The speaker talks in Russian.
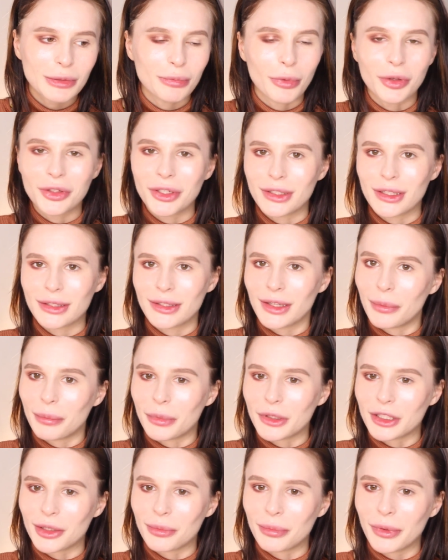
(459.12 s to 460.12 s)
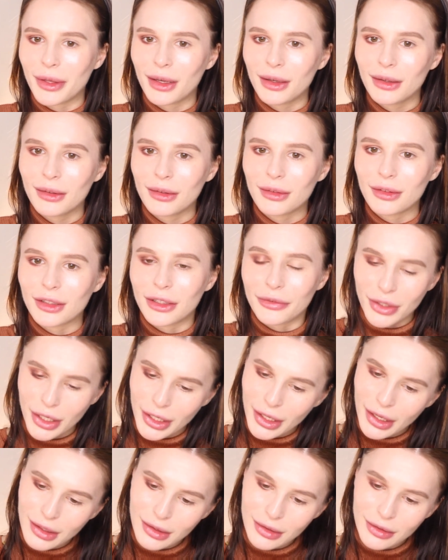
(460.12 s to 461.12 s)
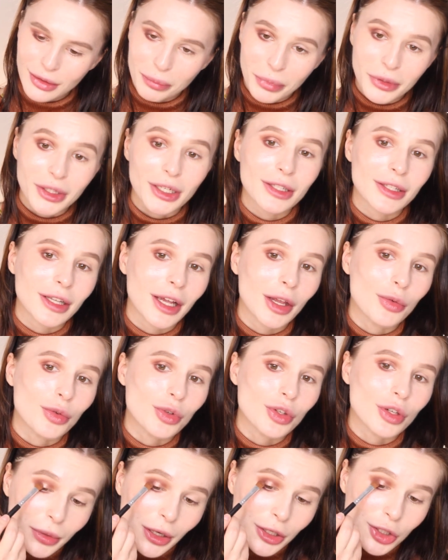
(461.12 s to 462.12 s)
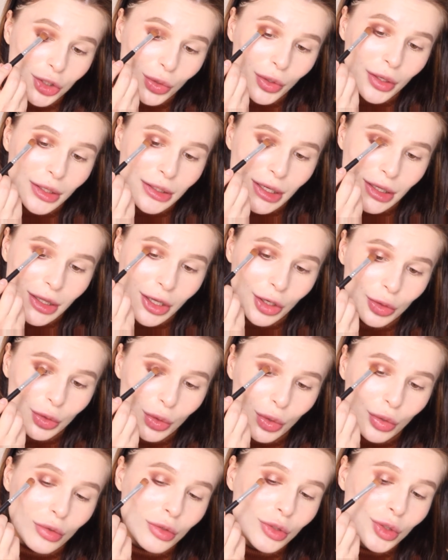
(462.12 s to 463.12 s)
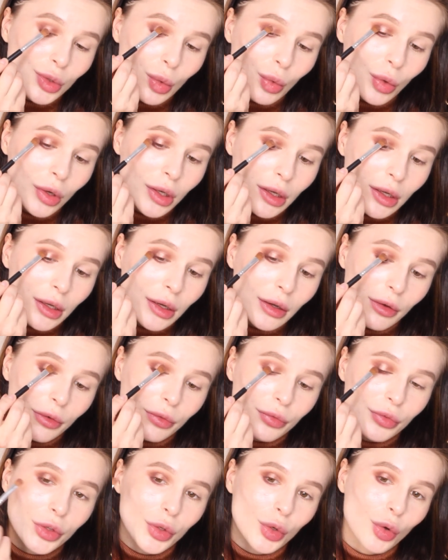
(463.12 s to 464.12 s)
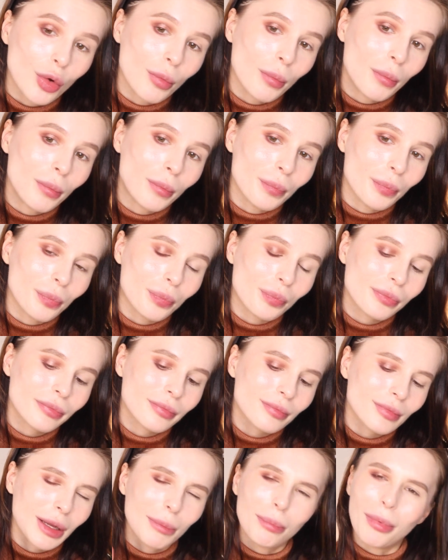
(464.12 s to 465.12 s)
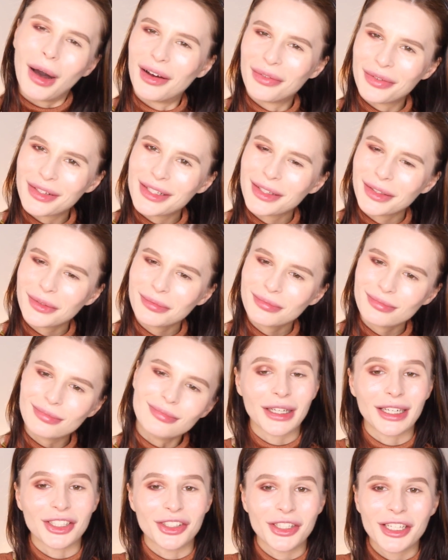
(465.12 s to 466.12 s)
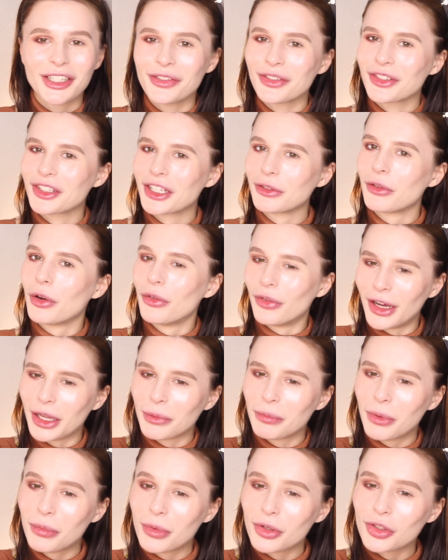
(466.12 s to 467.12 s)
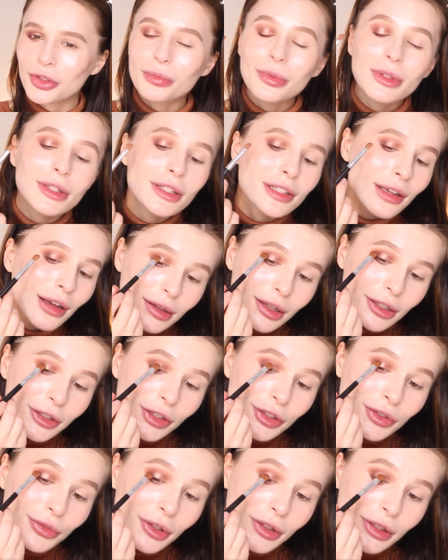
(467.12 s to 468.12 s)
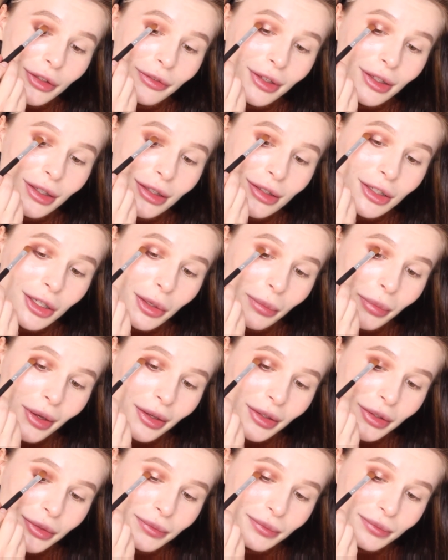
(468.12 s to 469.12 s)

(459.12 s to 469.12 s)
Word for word: смотрится сам по себе невероятно потрясающе. Простой оттенок, но сколько в нем пафоса, рождественского вайба, может быть. Надеюсь, вы это видите, ребят.